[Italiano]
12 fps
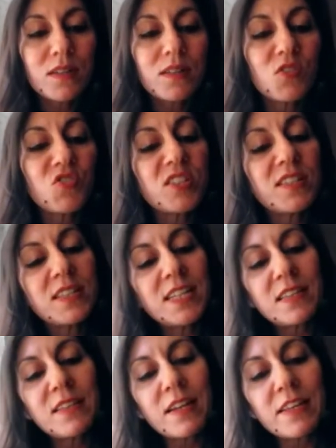Decisi di
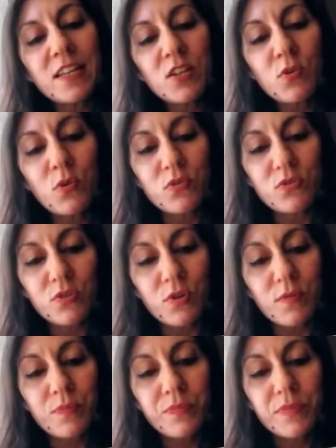andargli
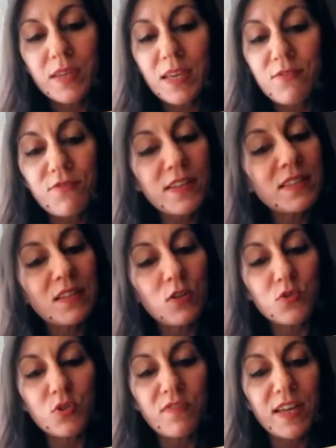incontro e infatti
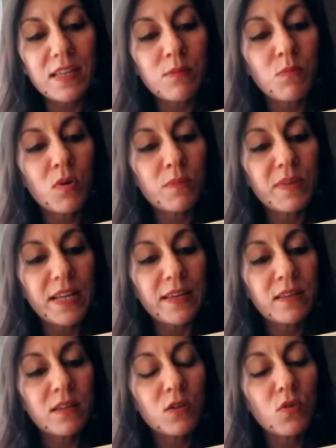lo trovai immobile,